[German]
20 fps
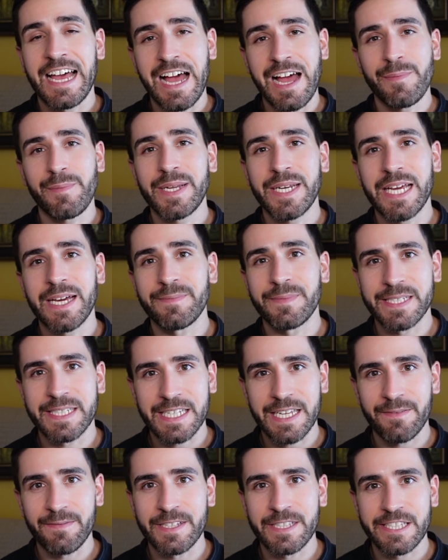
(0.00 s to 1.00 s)
Hi, mein Name ist
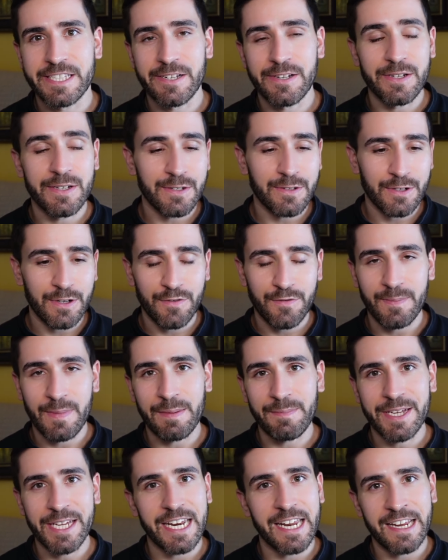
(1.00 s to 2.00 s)
Kevin Still und auf
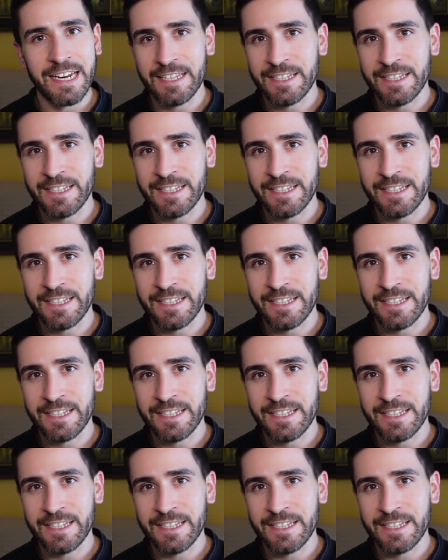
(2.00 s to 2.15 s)
meinem Kanal